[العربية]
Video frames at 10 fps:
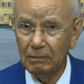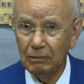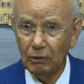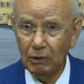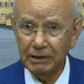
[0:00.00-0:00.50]

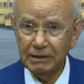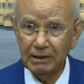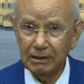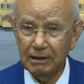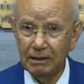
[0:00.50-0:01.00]

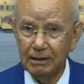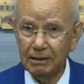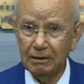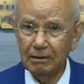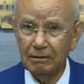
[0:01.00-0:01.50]
الرؤساء
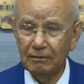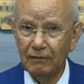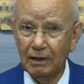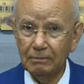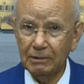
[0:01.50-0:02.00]
الثلاثة
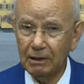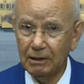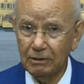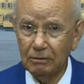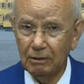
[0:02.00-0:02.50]
فخامة
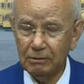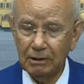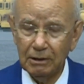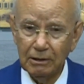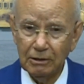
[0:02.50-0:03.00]
الرئيس ودولة
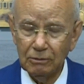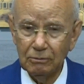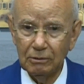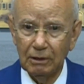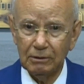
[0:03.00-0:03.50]
الرئيس
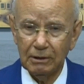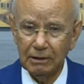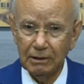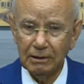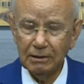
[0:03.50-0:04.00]
ودولة
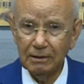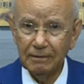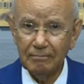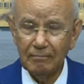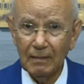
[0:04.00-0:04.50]
الرئيس
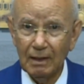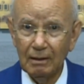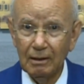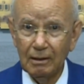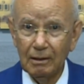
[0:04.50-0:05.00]

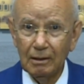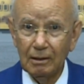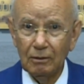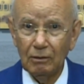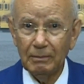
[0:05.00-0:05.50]

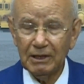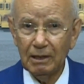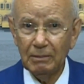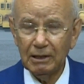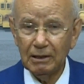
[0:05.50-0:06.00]
وعم
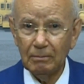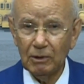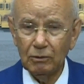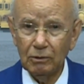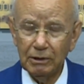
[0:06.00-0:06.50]
نتابع هذا
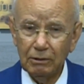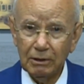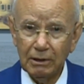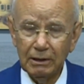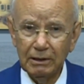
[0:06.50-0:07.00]
الموضوع دولة
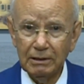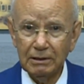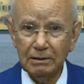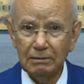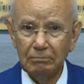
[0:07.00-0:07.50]

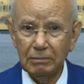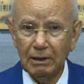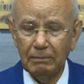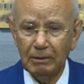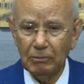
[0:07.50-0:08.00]
الرئيس
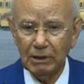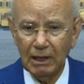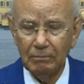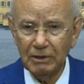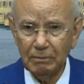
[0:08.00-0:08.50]
طبعا
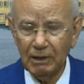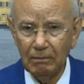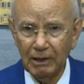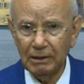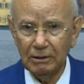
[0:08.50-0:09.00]
متحمس مثل
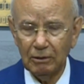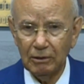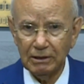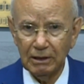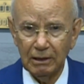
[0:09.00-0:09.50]
بقية
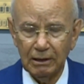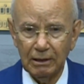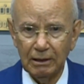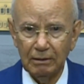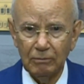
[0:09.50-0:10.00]
الرؤساء
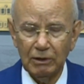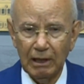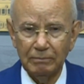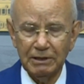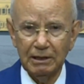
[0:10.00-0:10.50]
الآخرين
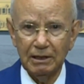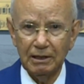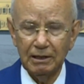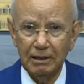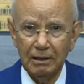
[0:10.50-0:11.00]
متحمسين
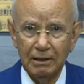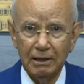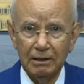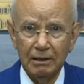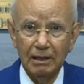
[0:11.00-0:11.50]
كثير
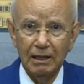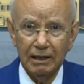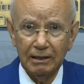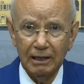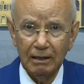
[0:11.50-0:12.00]

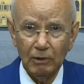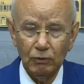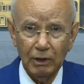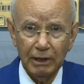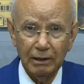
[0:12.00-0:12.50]
لهذين
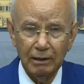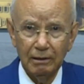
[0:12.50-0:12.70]
الموضوعين